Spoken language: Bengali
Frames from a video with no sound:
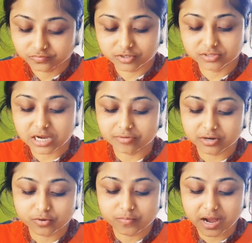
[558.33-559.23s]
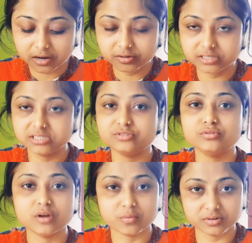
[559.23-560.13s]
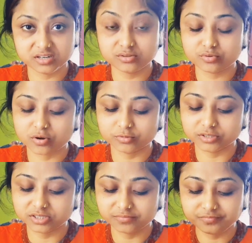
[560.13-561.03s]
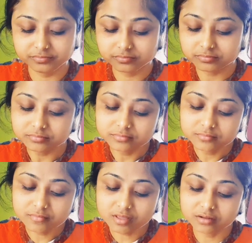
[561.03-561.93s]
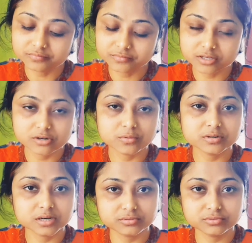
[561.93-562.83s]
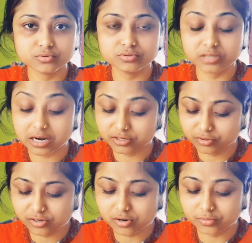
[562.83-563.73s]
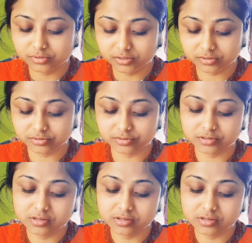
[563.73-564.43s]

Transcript: তো চাউটা খুব ভালো হয়েছে শুধু লবণটা একটু কম হয়েছে লবণটা একটু একটুখানি লবণ দিতে হতো